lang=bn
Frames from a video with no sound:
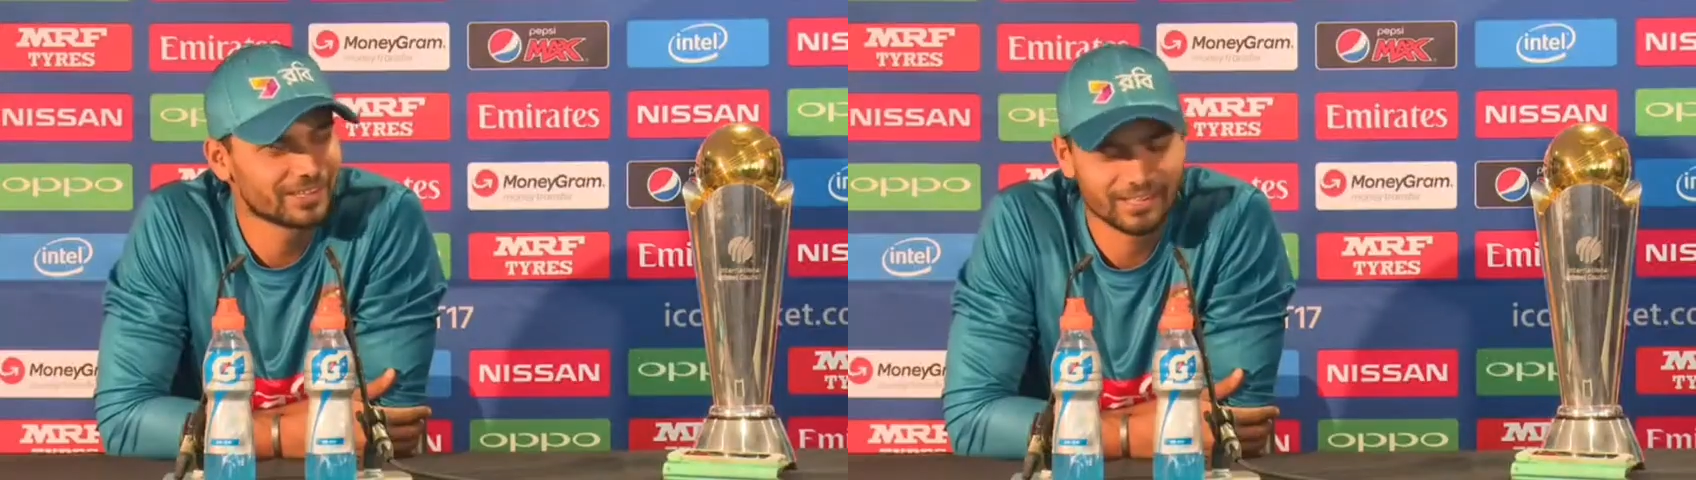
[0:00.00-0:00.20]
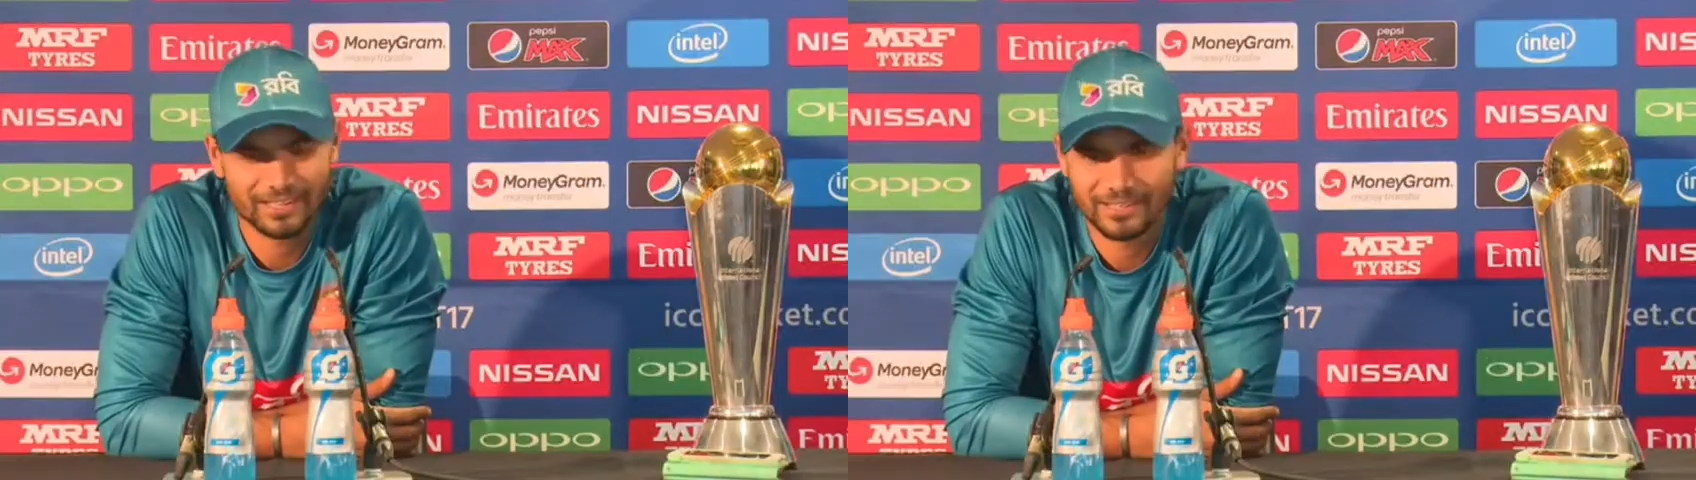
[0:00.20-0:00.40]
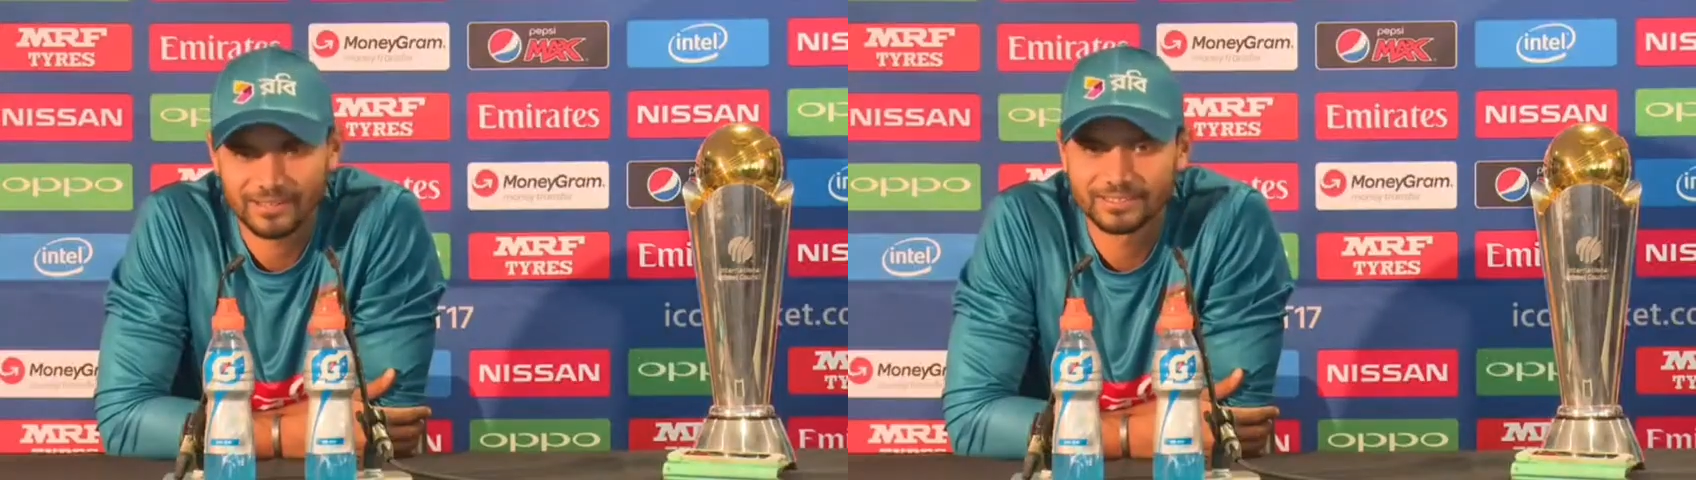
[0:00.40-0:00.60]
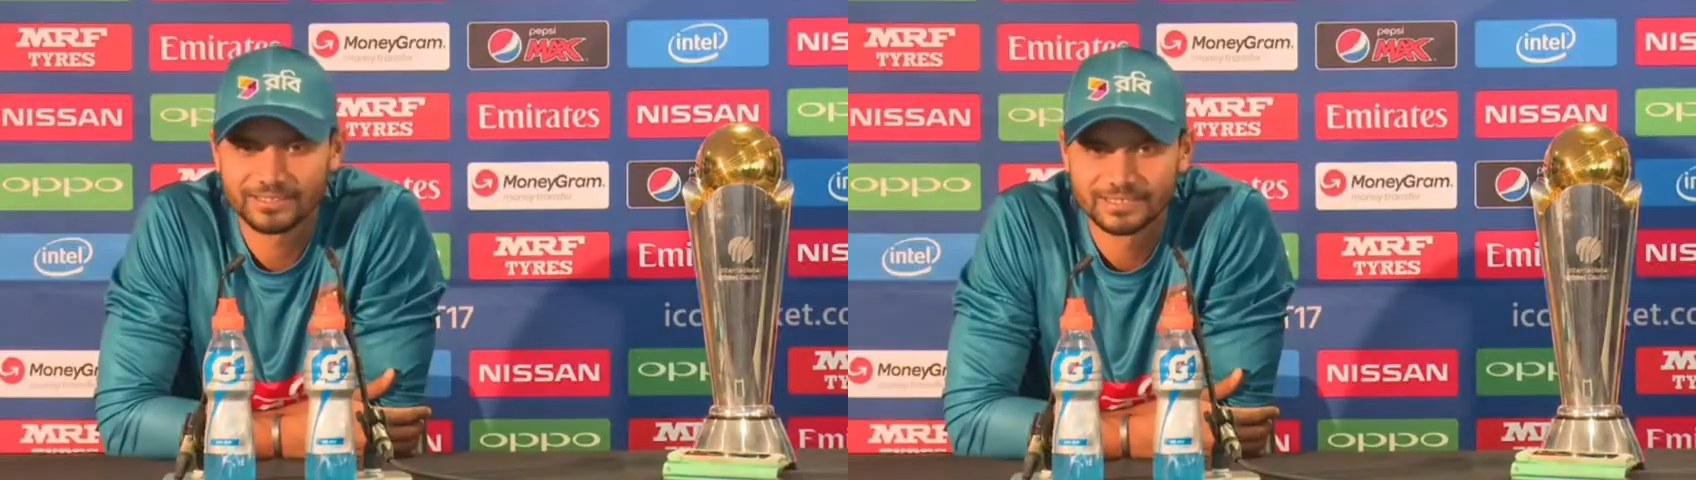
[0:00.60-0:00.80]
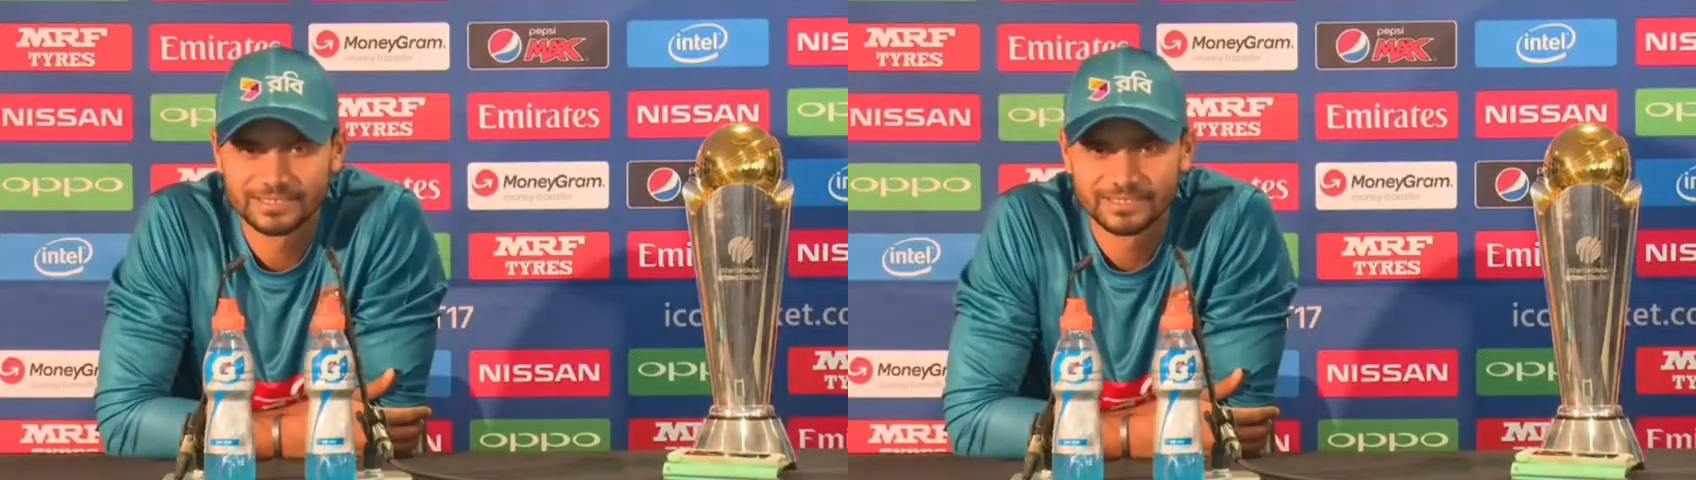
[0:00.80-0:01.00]
আরে
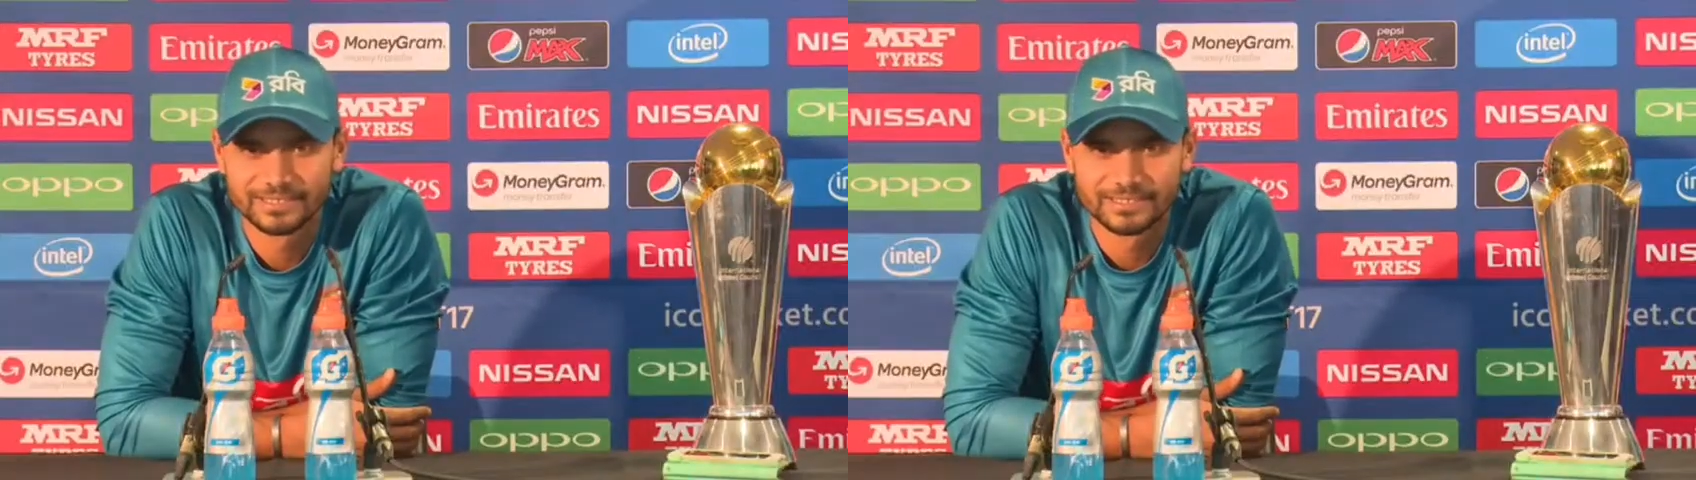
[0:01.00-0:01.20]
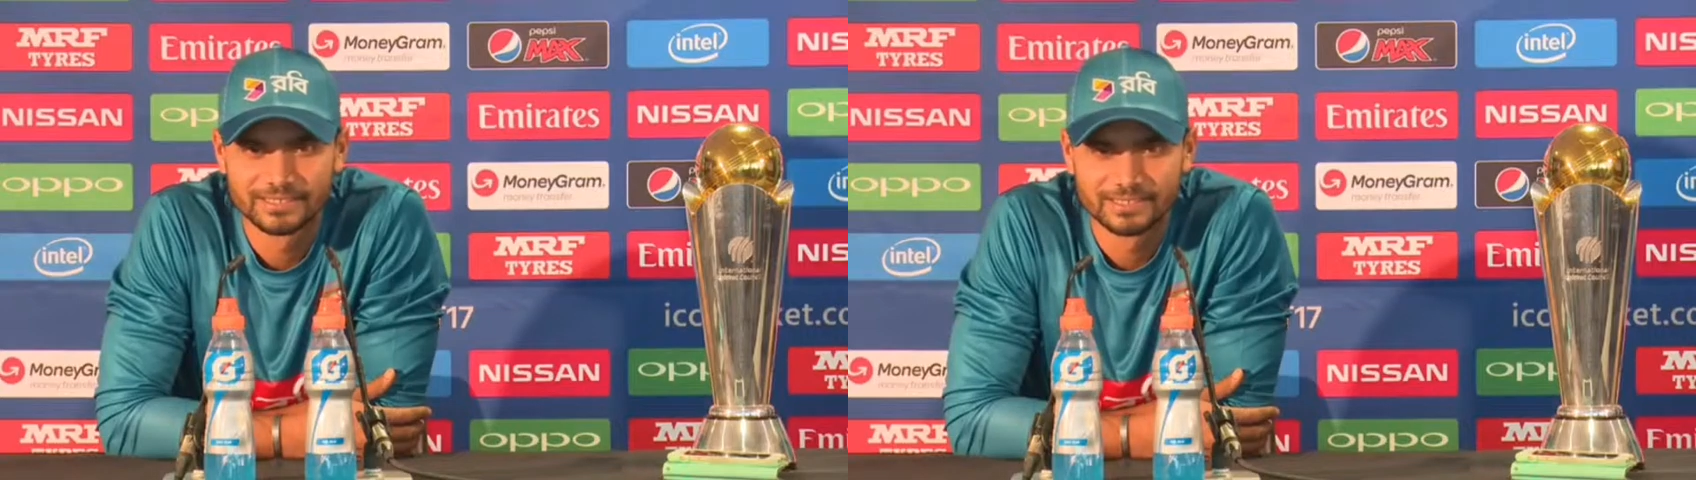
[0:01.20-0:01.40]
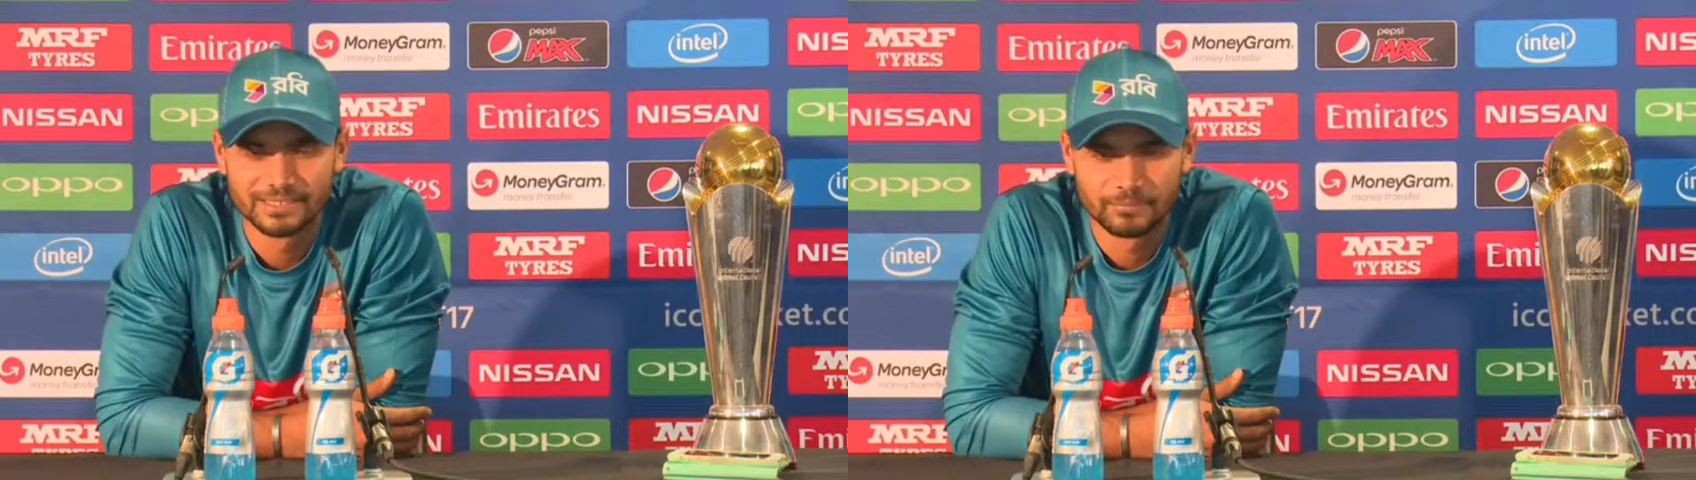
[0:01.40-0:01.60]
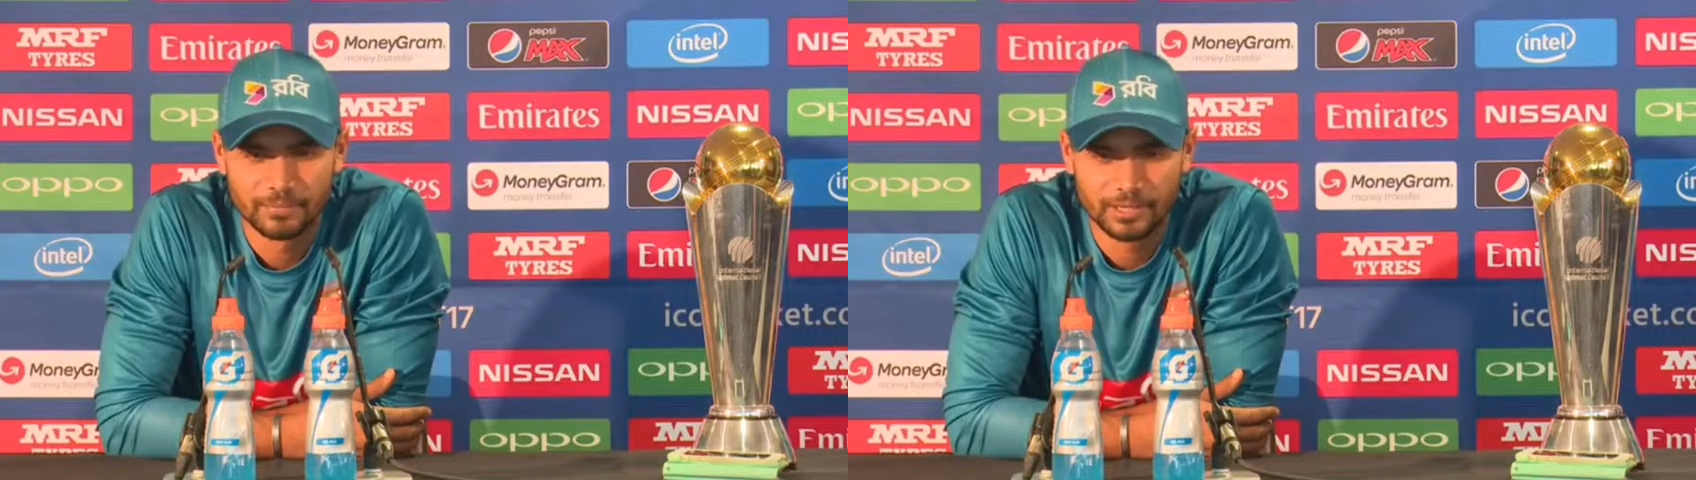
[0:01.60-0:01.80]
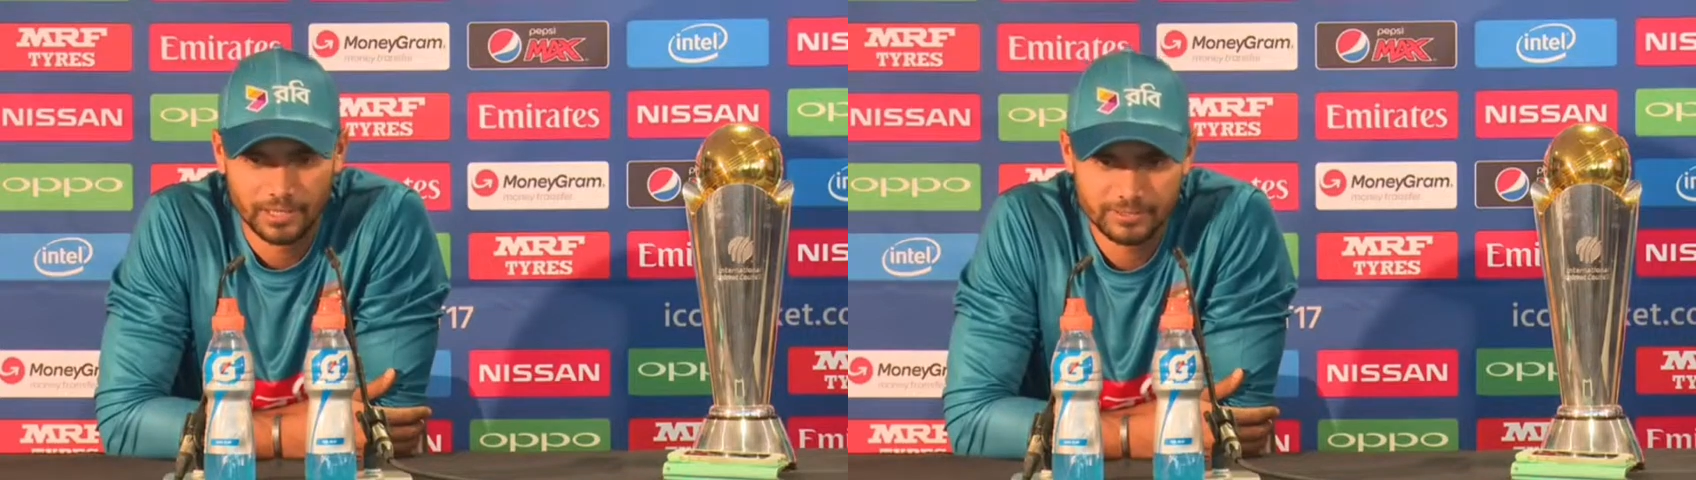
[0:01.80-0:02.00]
বাংলাদেশকে তোরা
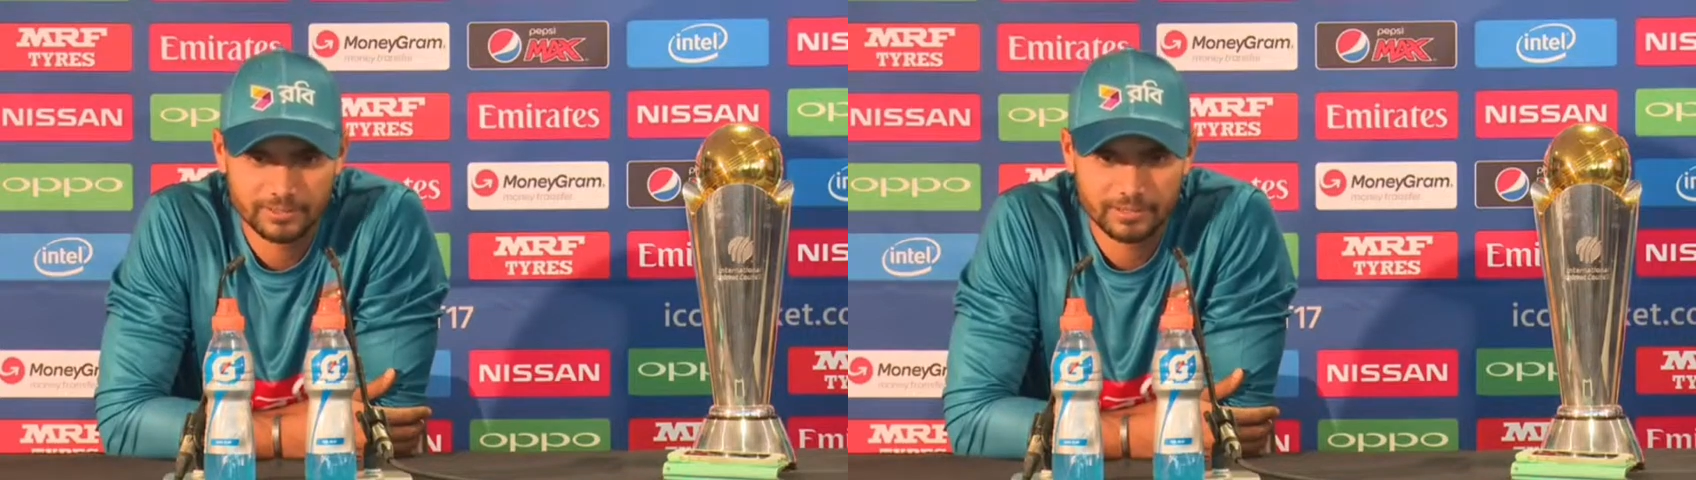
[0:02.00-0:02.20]
চিনিস না